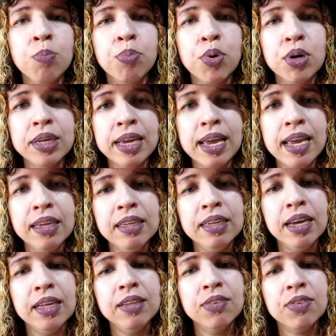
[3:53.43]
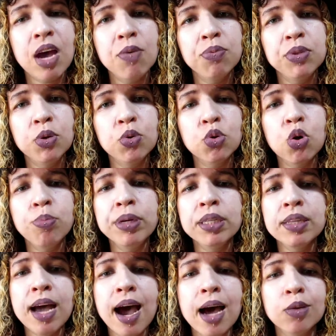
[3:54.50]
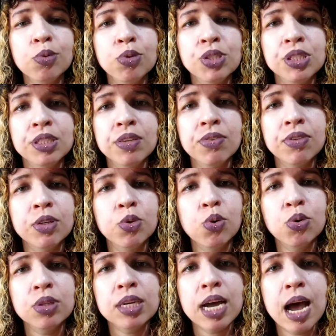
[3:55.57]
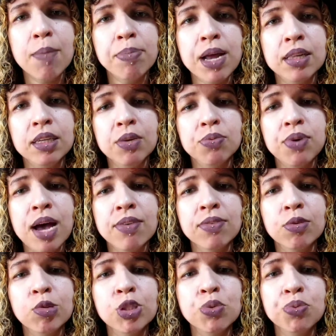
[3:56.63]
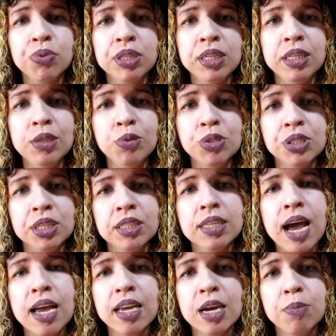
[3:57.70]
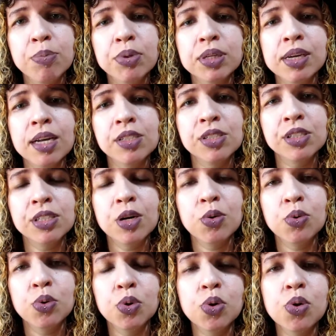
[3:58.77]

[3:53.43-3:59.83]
Porém, eles haviam combinado de se encontrar para levar seus filhos, que na época tinham